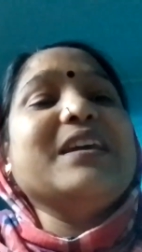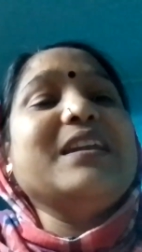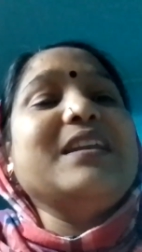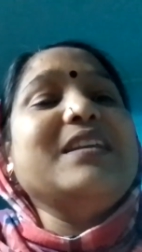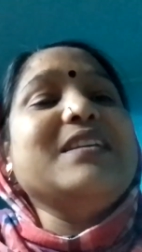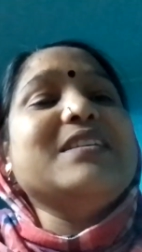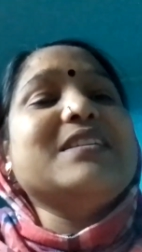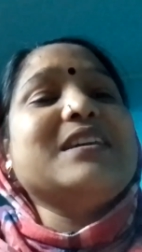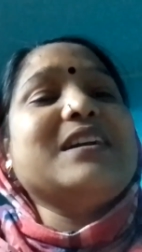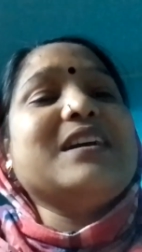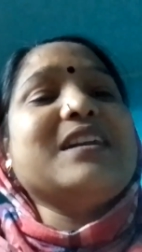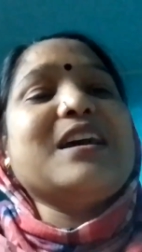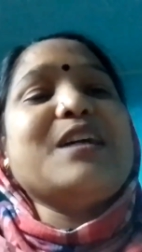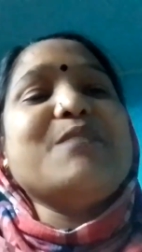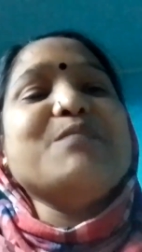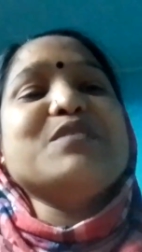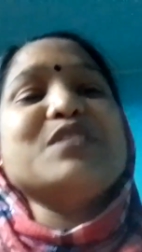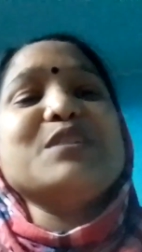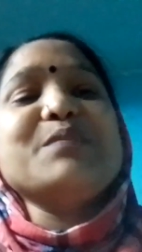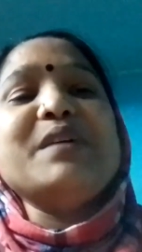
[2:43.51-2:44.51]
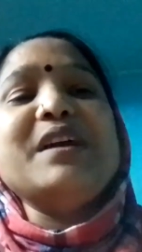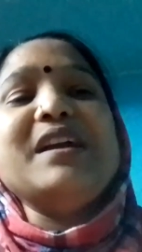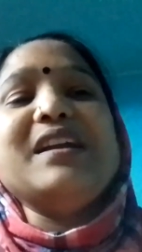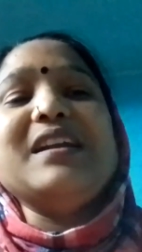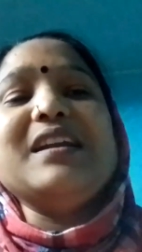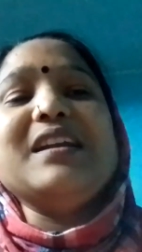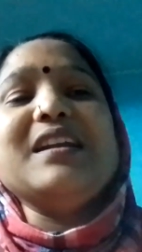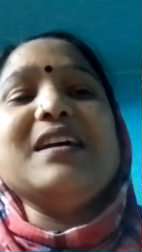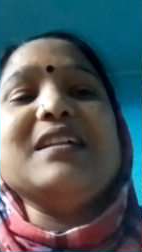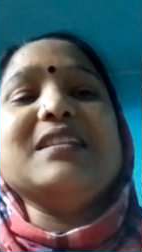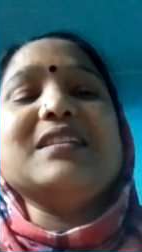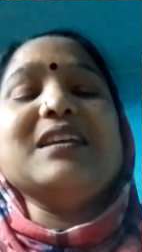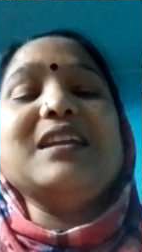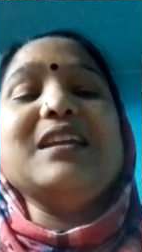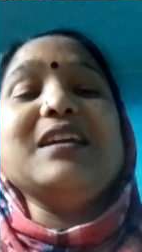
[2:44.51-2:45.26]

के नीचे आराम से बैठे रहते